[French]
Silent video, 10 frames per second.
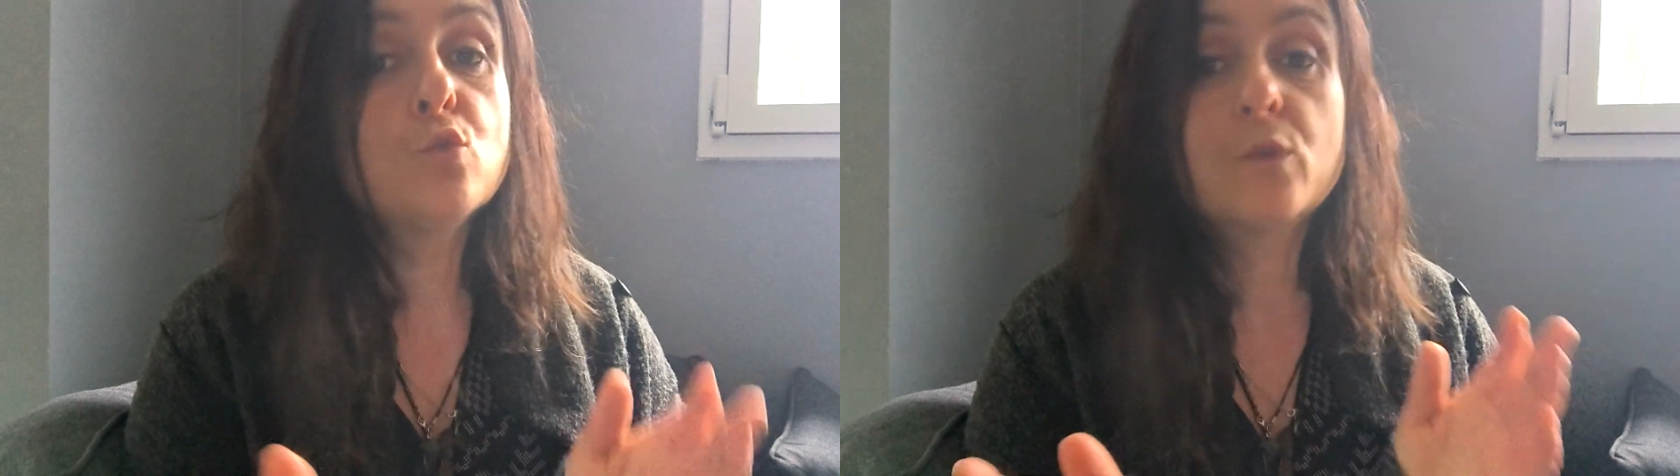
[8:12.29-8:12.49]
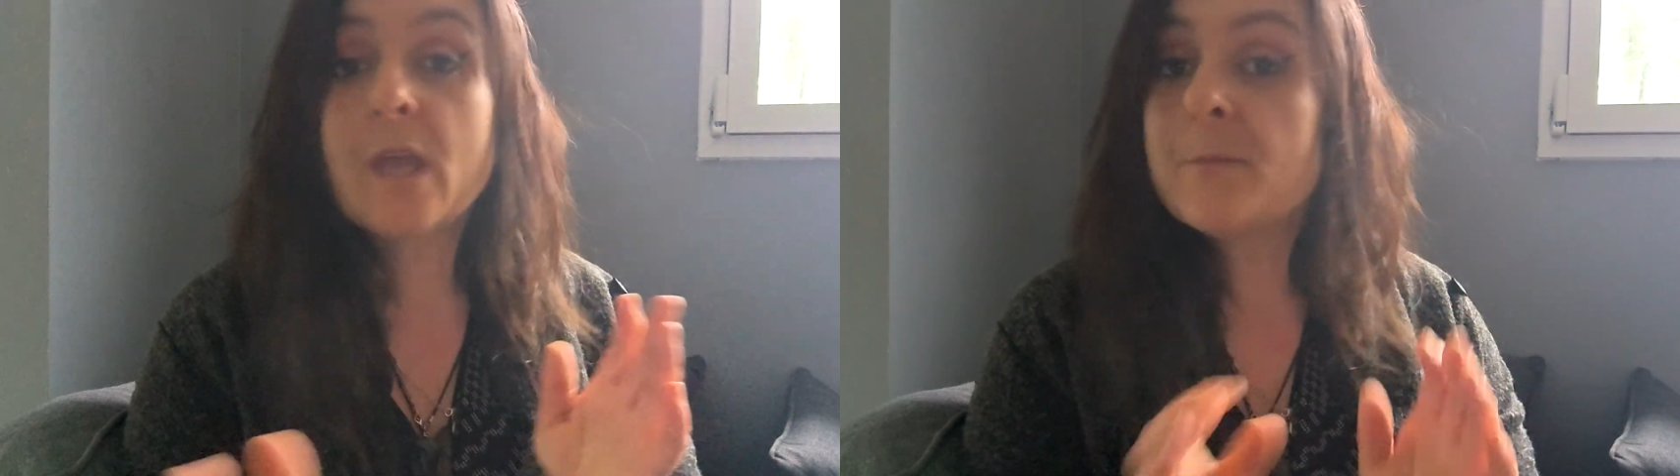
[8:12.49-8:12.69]

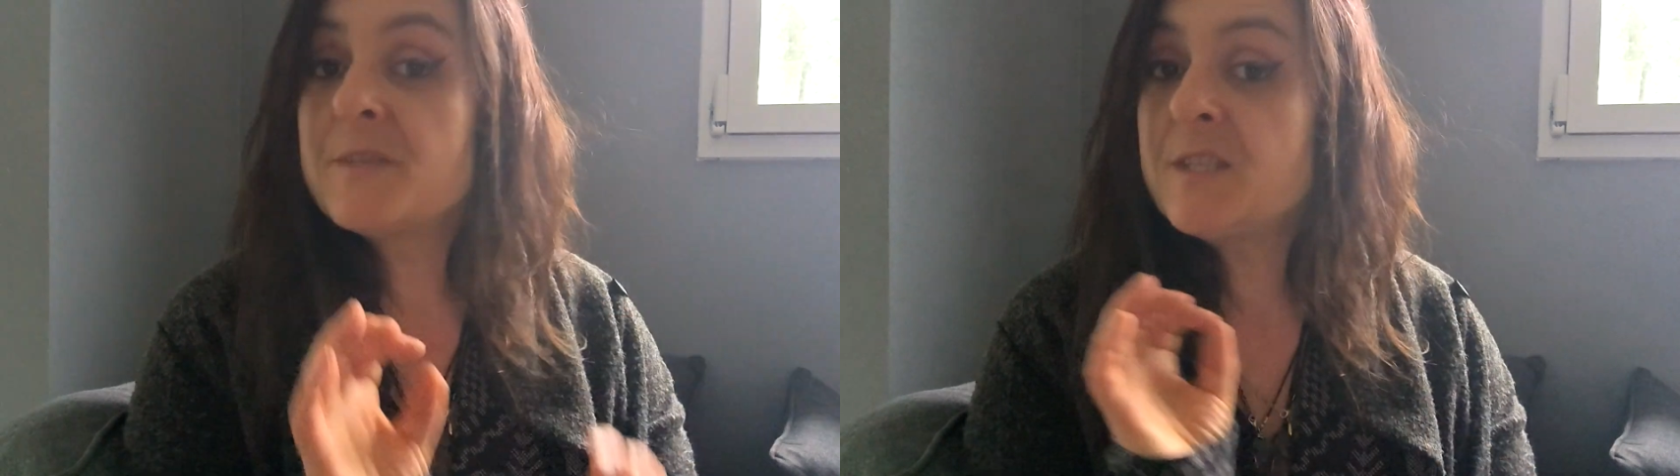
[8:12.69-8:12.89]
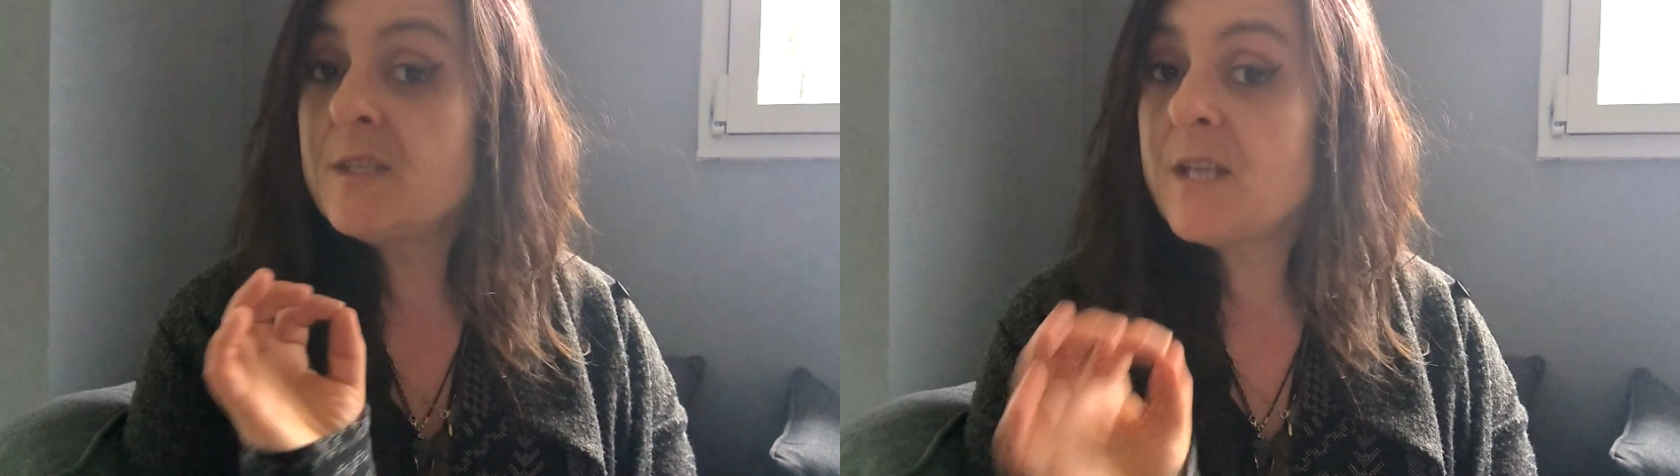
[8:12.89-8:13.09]
Donc un
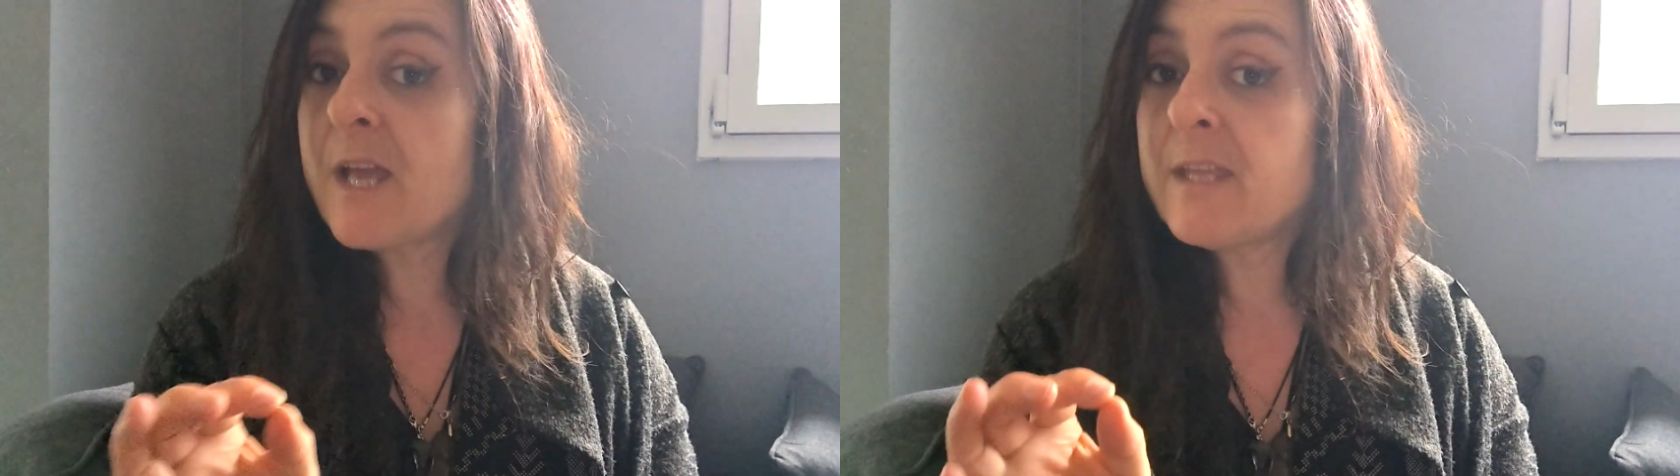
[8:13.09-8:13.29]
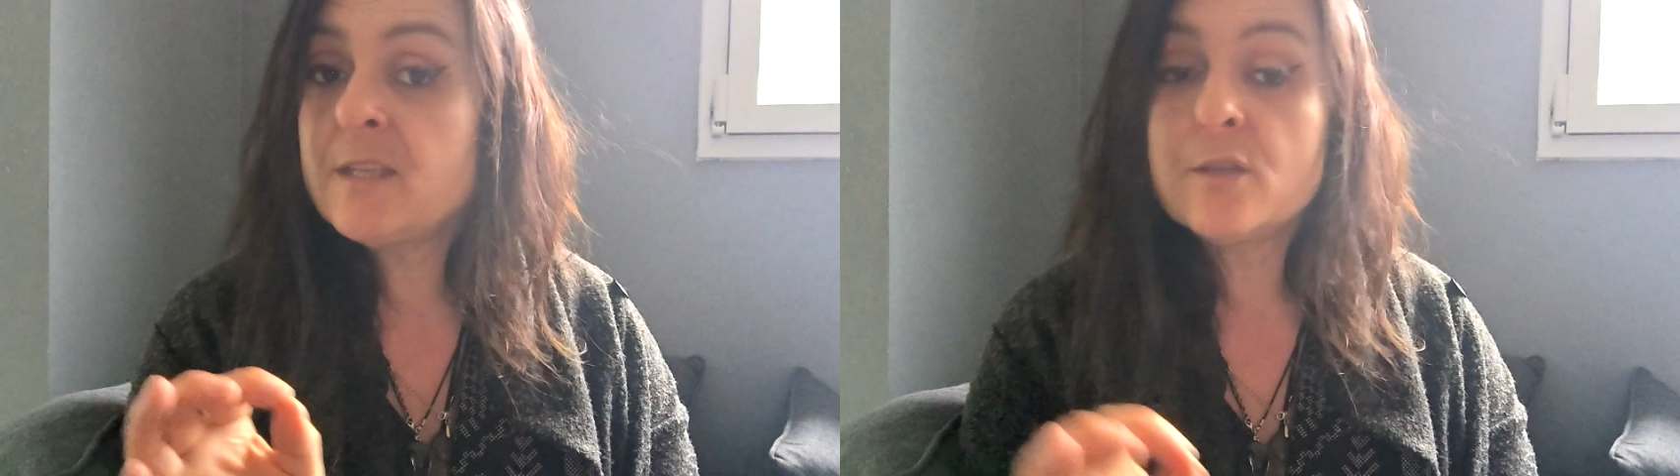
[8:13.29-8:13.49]
petit
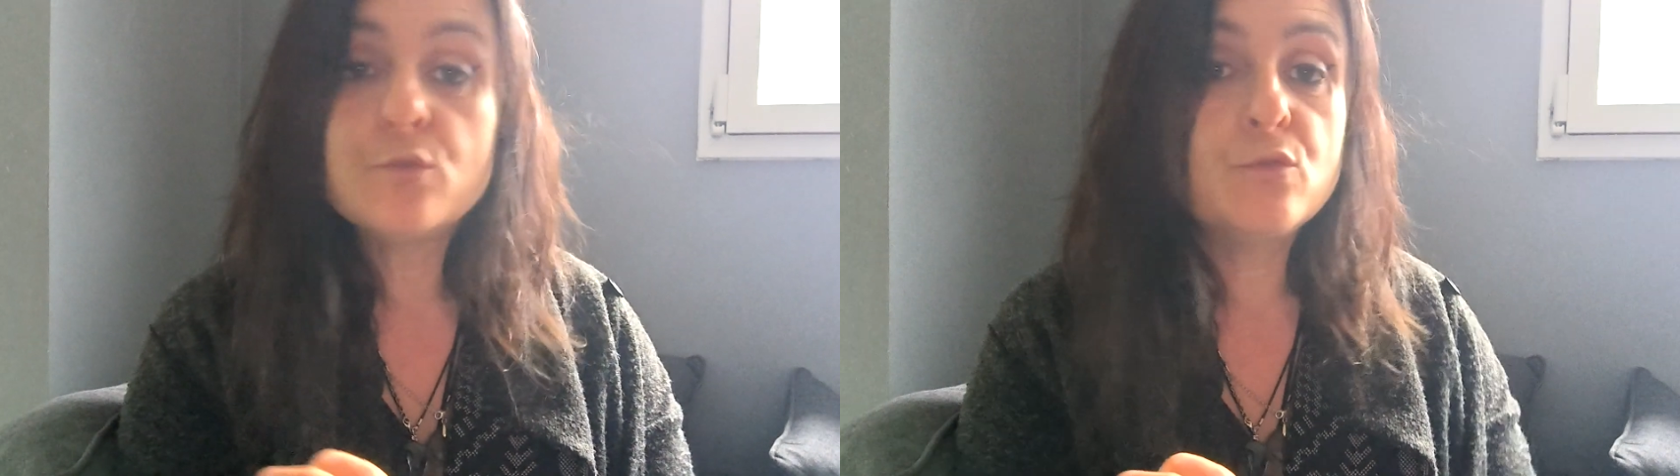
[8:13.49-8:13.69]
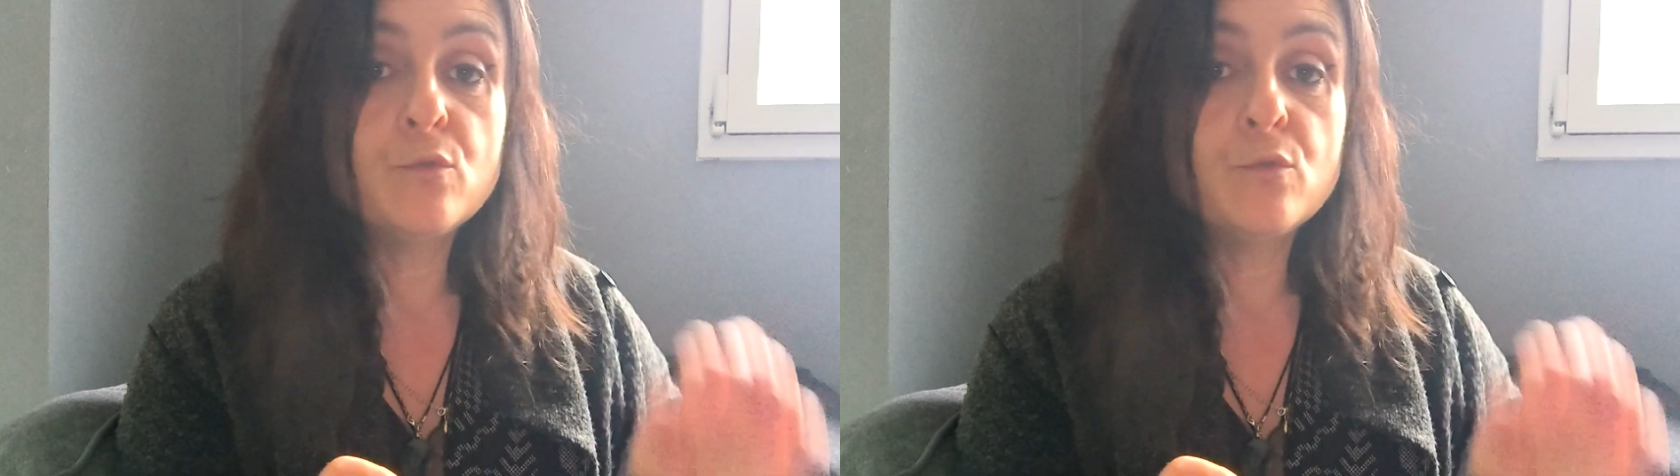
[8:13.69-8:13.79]
like,